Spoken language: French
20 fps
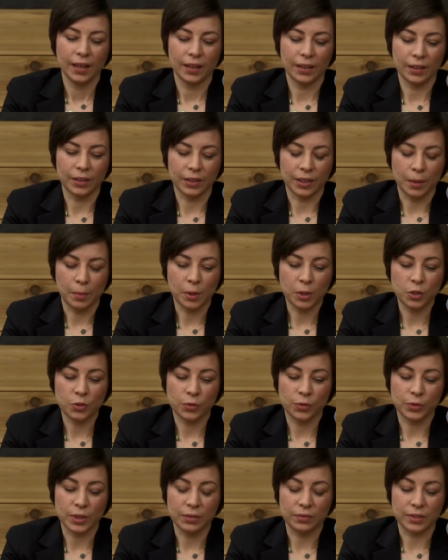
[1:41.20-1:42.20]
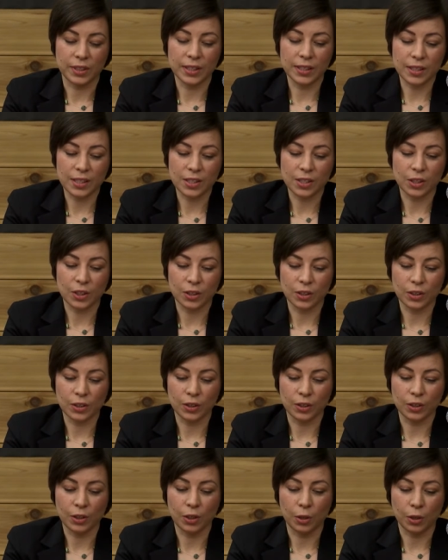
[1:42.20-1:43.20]
Euh, d'abord, je vais vous définir
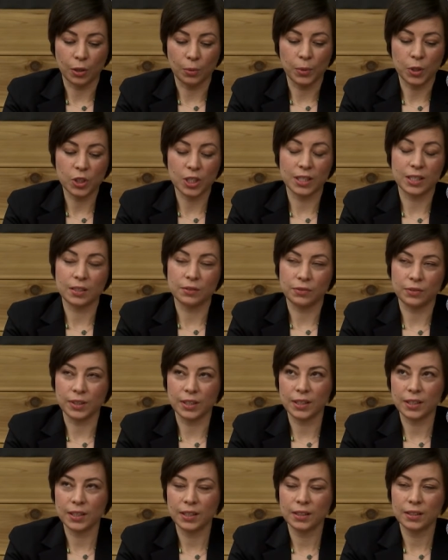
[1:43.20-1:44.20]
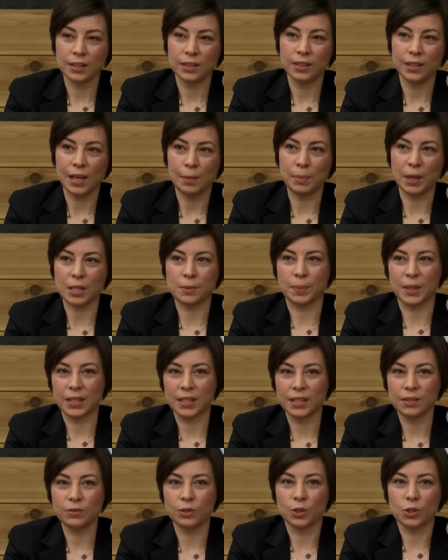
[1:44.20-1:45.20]
comment j'ai défini la
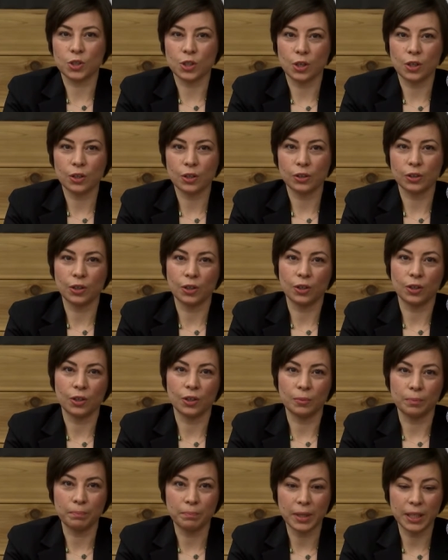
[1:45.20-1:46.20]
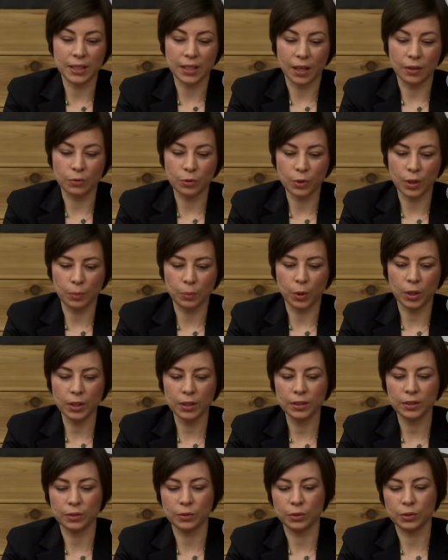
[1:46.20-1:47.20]
perspective de genre dans mes travaux à
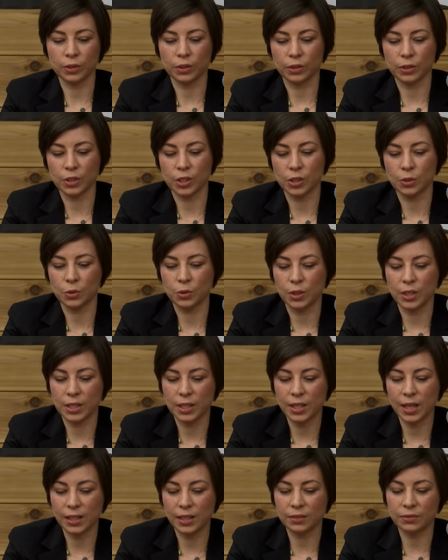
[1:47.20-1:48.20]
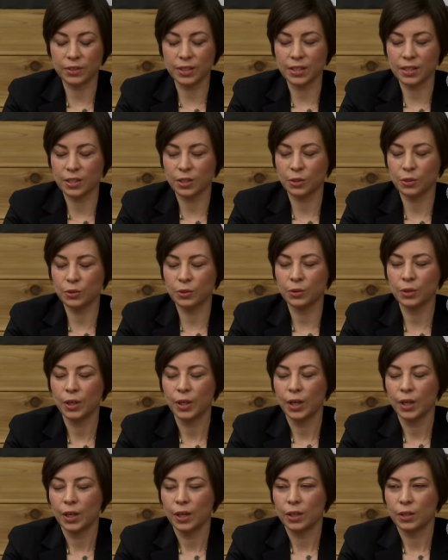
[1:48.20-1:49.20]
moi. Donc, euh, j'ai utilisé la définition
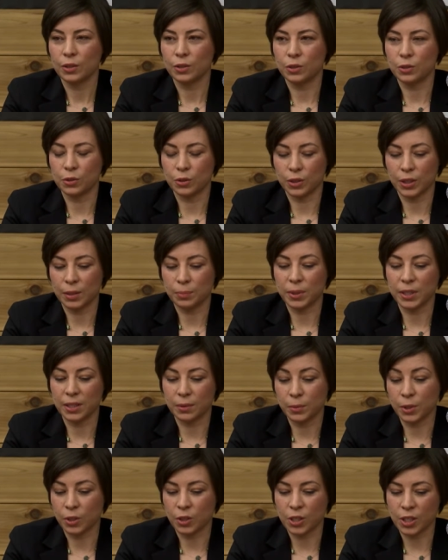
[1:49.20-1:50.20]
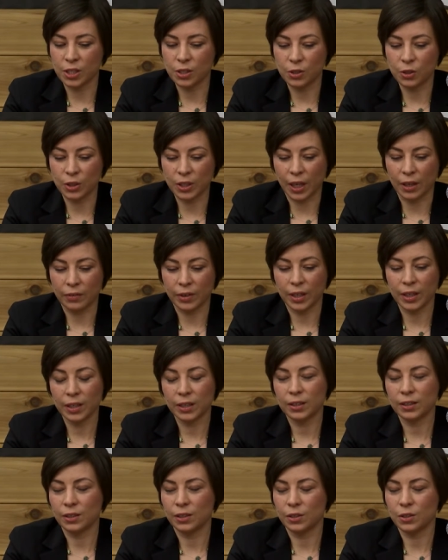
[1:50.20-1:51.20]
d'une épidémiologiste du
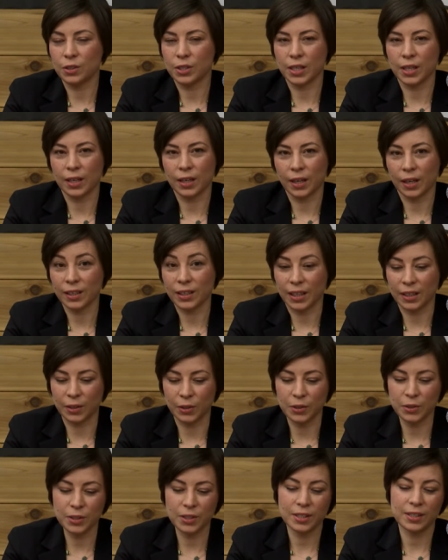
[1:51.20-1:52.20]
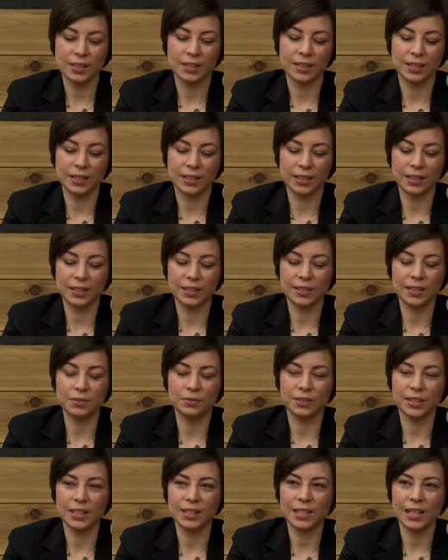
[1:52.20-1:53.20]
travail, Lucia Artakos, qui
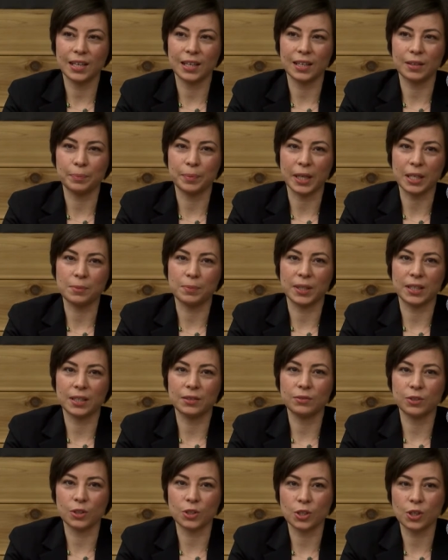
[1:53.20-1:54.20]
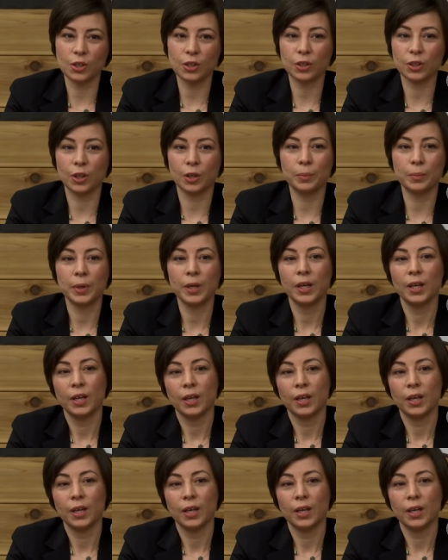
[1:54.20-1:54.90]
définit la perspective de genre comme